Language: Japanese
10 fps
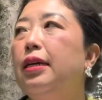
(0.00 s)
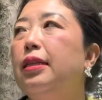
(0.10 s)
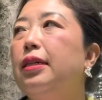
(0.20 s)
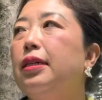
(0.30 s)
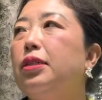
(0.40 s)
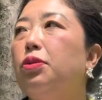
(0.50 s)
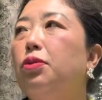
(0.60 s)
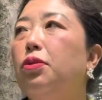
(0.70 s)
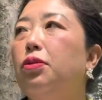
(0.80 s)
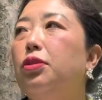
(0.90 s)
なんかそ
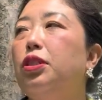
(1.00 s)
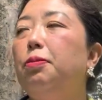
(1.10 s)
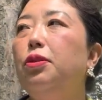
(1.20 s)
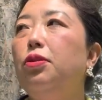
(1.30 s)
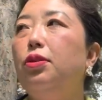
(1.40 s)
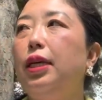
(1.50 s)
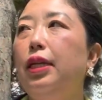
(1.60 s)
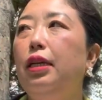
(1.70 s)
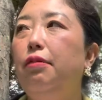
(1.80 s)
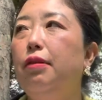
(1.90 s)
の、自分と他
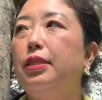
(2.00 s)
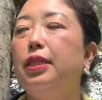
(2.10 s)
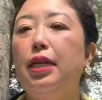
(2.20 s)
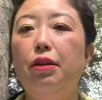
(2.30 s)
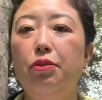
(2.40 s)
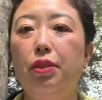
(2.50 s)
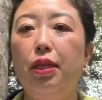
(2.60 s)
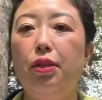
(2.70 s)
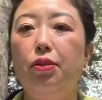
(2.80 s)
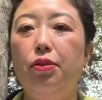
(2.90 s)
人は違うっ
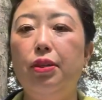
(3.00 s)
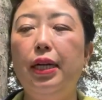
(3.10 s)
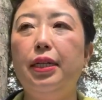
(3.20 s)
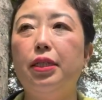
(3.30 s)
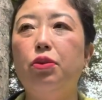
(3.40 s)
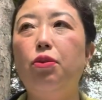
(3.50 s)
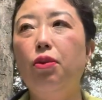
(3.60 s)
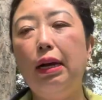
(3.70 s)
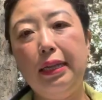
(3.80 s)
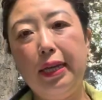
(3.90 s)
ていう、なんかそ
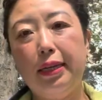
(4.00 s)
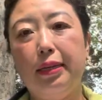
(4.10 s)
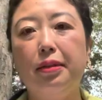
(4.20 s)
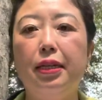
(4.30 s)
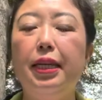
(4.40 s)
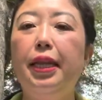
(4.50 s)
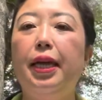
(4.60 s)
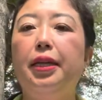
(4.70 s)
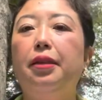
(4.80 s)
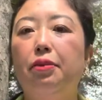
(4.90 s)
こがね、切れ
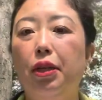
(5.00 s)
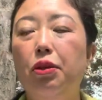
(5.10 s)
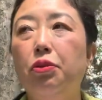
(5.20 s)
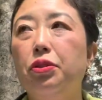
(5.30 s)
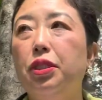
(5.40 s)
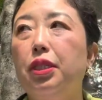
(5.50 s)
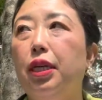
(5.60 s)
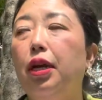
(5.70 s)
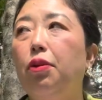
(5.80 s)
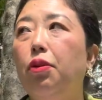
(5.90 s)
ないんだよね、日本人って
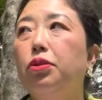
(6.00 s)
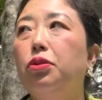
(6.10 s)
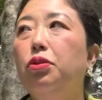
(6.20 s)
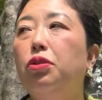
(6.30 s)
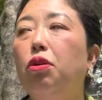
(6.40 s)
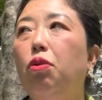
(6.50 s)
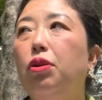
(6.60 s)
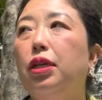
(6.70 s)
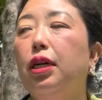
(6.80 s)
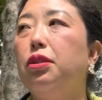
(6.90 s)
結構。そういう人が多
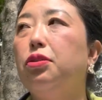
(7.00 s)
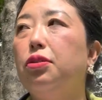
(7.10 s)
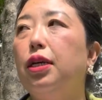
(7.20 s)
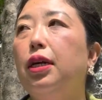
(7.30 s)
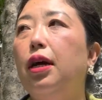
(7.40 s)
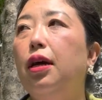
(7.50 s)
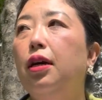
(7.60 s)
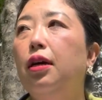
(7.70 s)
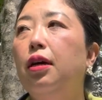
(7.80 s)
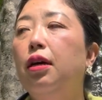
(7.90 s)
い気がする。なんか、
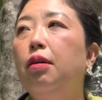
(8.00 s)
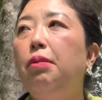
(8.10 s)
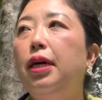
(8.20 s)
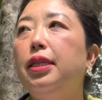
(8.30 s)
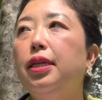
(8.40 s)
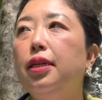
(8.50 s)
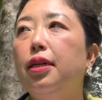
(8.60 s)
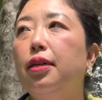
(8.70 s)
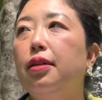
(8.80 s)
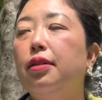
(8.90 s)
まあだか
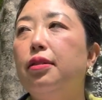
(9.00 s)
ら、